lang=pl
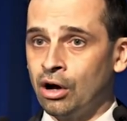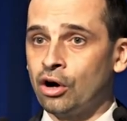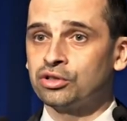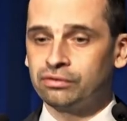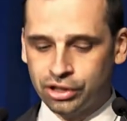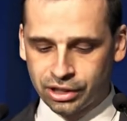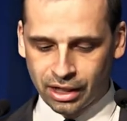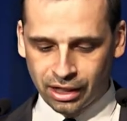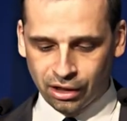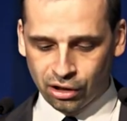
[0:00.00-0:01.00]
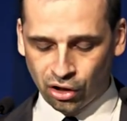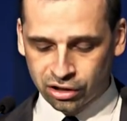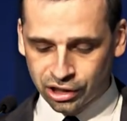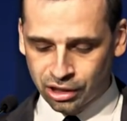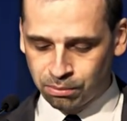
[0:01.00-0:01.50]
Oczywiście
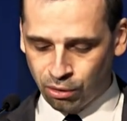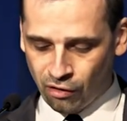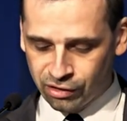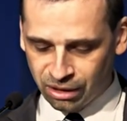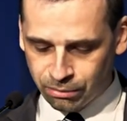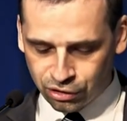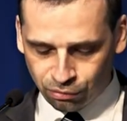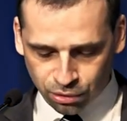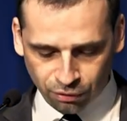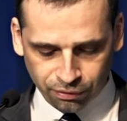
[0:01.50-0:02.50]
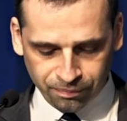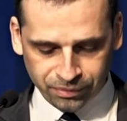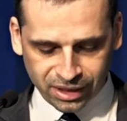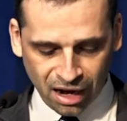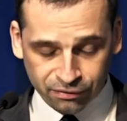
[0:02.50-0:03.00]
rodzice powinni mieć wpływ
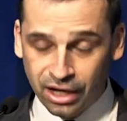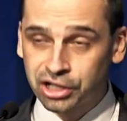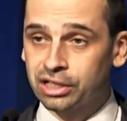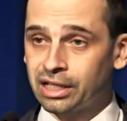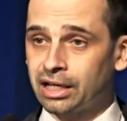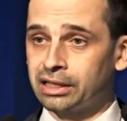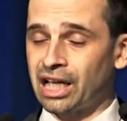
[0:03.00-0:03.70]
największy na,